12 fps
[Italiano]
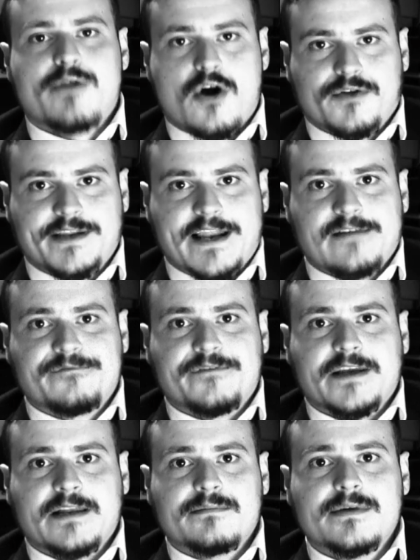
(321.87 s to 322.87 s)
Blonde nel
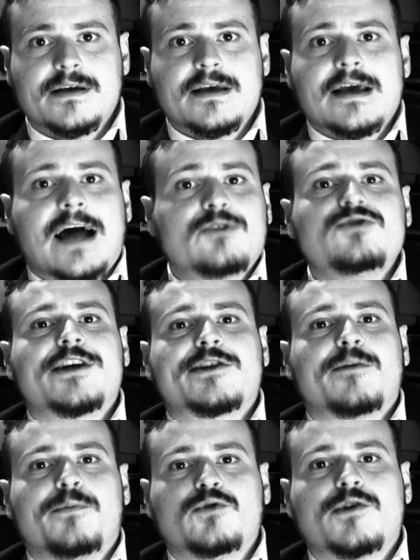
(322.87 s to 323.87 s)
film, ad un
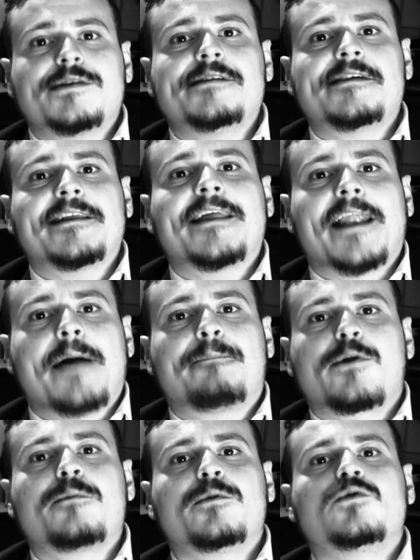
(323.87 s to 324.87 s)
certo punto si siederà
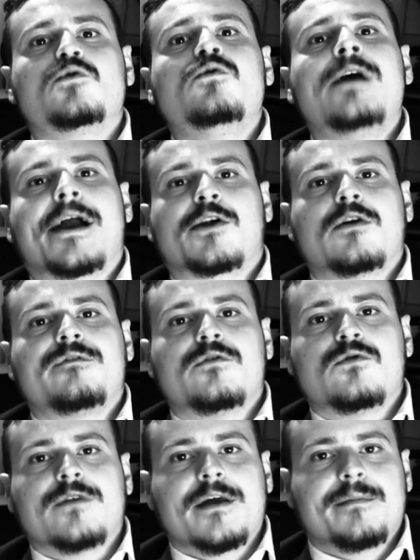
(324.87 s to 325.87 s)
proprio su un carro
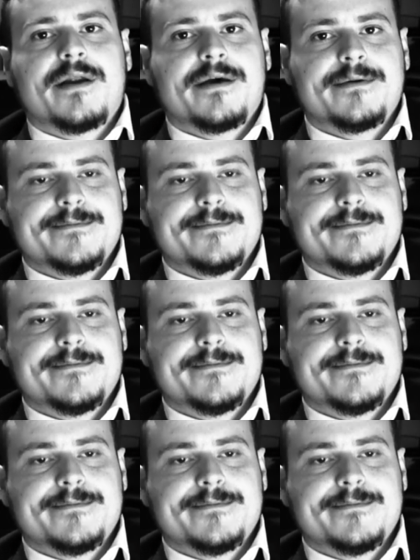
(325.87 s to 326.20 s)
funebre.